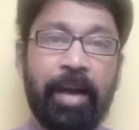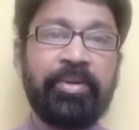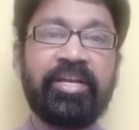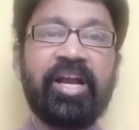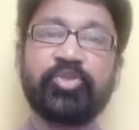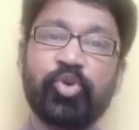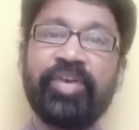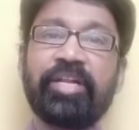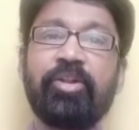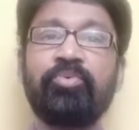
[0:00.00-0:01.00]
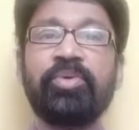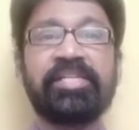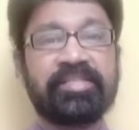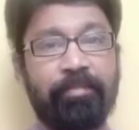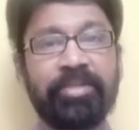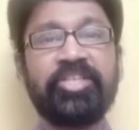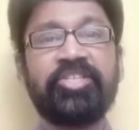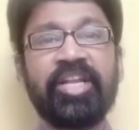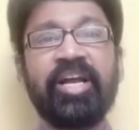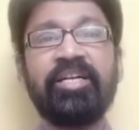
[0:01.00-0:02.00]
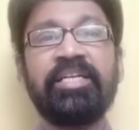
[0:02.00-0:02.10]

అమెరికా సోవియట్లు సమ్మతించినా